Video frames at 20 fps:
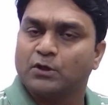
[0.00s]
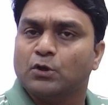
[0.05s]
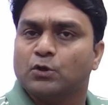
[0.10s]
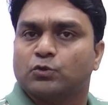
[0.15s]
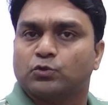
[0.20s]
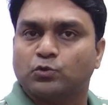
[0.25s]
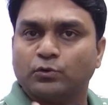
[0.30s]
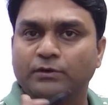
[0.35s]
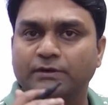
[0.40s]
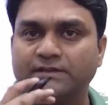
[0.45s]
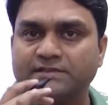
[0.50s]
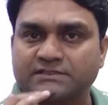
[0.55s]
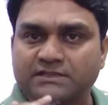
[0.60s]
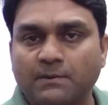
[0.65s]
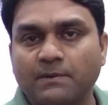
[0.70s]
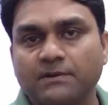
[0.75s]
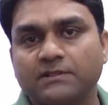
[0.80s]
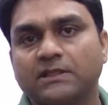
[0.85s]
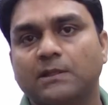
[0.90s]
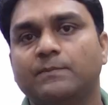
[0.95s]
तो इसका
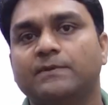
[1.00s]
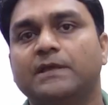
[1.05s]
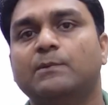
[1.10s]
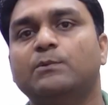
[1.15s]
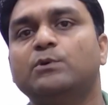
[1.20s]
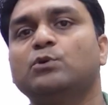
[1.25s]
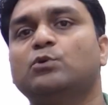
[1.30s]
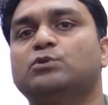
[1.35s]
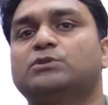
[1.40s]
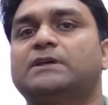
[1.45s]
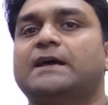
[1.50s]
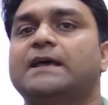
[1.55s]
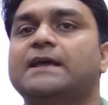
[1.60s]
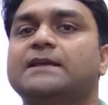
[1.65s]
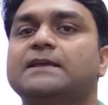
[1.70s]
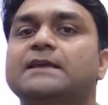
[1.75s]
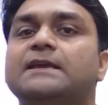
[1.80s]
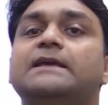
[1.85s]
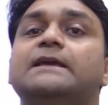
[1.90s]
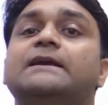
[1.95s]
मतलब ये भी होता है
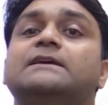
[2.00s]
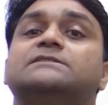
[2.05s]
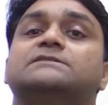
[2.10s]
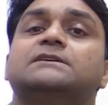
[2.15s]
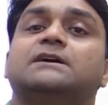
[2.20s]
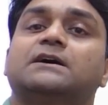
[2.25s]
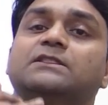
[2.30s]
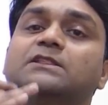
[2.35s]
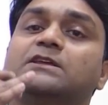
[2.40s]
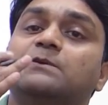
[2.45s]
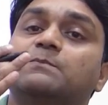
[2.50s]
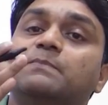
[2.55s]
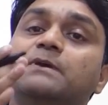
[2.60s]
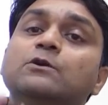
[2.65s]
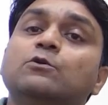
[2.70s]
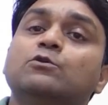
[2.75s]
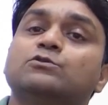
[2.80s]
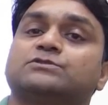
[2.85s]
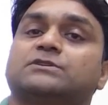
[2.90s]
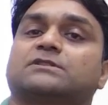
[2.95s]
कि एक से अधिक भी
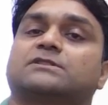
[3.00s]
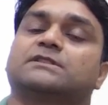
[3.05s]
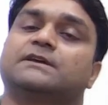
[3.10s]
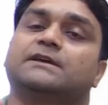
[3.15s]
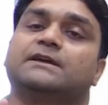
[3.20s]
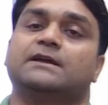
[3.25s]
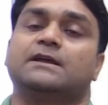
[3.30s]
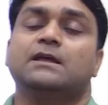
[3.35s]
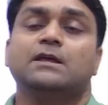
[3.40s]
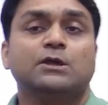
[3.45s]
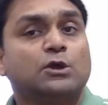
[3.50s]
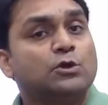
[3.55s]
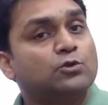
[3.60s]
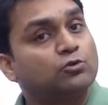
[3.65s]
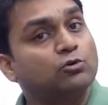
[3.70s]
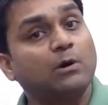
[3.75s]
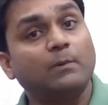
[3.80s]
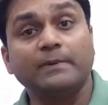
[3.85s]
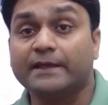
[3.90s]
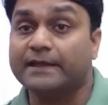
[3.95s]
हो सकते हैं तो
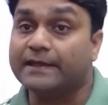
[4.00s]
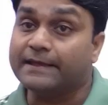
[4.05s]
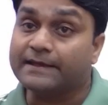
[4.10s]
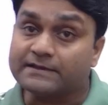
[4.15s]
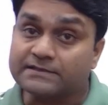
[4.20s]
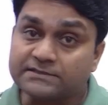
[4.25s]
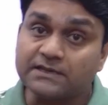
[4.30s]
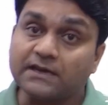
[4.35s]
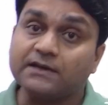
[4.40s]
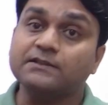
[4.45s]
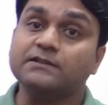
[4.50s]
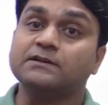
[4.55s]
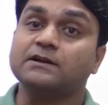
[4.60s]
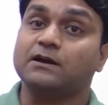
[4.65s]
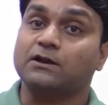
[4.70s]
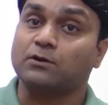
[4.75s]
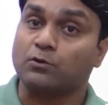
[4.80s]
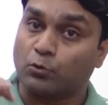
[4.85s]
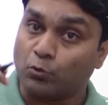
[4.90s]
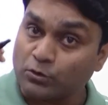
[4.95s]
अब एक से अधिक
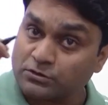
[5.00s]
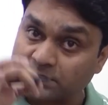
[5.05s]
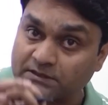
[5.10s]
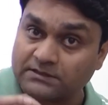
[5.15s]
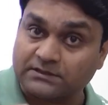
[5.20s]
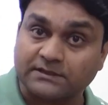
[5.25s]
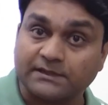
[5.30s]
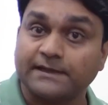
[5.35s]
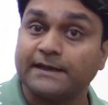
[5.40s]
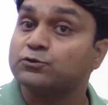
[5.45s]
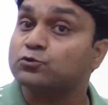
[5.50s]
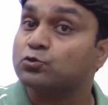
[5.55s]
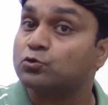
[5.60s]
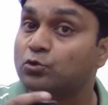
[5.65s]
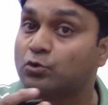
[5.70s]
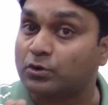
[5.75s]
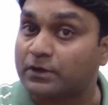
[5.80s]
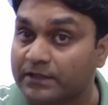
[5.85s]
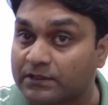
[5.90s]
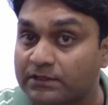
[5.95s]
अगर हो सकते हैं तो
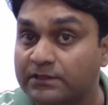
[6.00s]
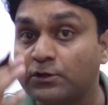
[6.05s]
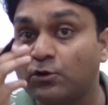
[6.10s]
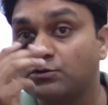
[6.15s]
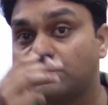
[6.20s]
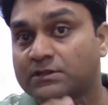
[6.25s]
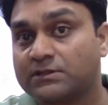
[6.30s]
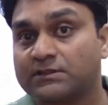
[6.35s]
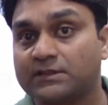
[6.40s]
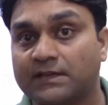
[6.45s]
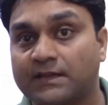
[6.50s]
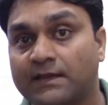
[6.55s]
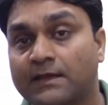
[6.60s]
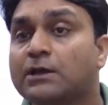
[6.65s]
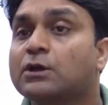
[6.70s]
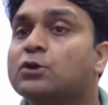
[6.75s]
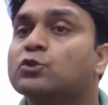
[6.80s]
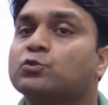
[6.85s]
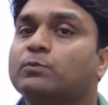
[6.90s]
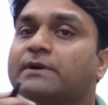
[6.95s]
कितने हो सकते हैं
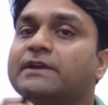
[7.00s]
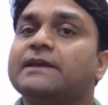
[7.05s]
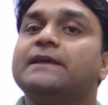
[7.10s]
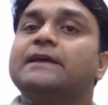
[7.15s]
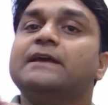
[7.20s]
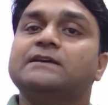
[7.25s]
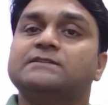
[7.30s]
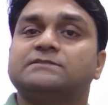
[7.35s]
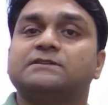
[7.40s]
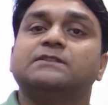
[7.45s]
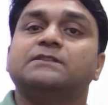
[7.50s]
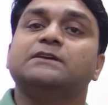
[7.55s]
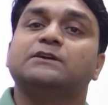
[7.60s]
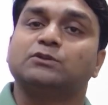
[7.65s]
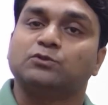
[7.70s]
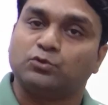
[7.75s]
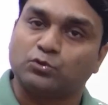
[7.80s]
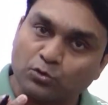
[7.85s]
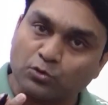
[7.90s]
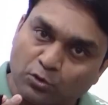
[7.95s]
भाई एक से अधिक
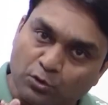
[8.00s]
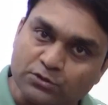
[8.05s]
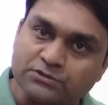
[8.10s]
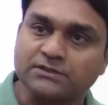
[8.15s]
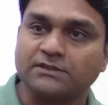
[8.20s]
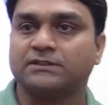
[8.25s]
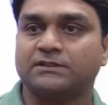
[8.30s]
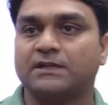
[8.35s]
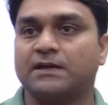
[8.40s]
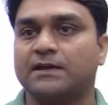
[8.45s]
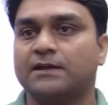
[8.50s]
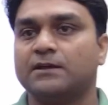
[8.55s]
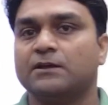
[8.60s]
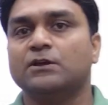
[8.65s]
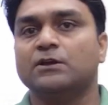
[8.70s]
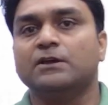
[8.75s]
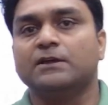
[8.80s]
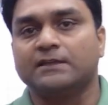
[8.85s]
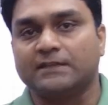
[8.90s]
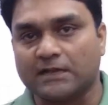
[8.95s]
दो हो सकता है
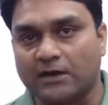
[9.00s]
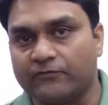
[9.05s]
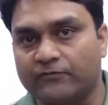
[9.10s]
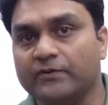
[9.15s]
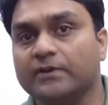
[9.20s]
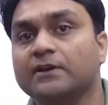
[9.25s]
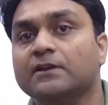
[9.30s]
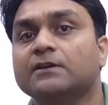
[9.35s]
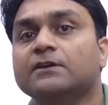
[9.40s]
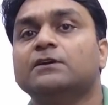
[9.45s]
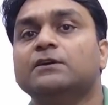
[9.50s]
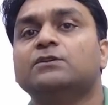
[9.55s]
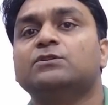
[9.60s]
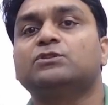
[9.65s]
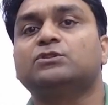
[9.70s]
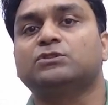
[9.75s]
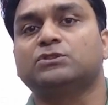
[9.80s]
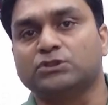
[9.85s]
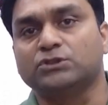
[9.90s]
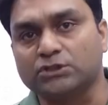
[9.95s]
या फिर
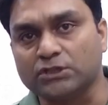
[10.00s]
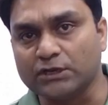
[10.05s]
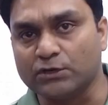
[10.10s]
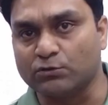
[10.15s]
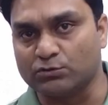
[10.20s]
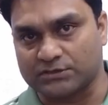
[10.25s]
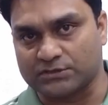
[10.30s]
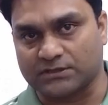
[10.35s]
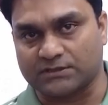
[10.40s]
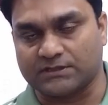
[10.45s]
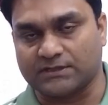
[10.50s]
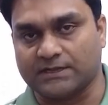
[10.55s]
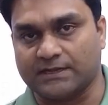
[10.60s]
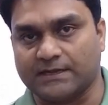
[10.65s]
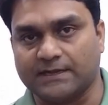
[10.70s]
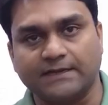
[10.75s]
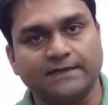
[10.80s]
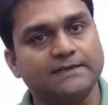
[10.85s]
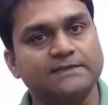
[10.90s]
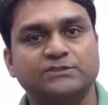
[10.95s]
तीन हो सकते हैं
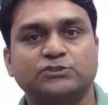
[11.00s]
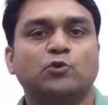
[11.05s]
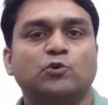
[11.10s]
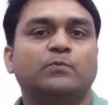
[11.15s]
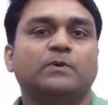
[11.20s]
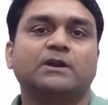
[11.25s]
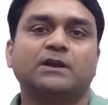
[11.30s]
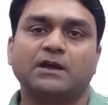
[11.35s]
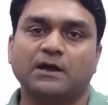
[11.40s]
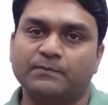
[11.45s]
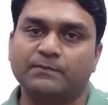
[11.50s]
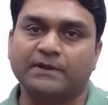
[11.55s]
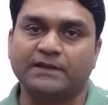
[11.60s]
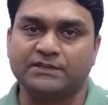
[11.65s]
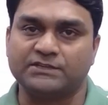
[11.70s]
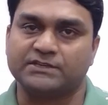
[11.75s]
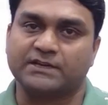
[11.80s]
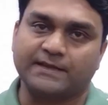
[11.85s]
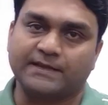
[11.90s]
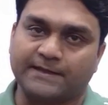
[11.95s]
इससे ऊपर हम नहीं
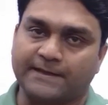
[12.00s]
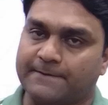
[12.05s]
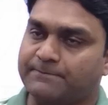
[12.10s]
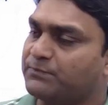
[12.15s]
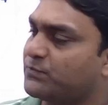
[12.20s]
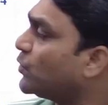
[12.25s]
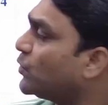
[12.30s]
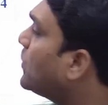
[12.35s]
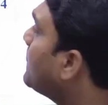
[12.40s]
जाएंगे तो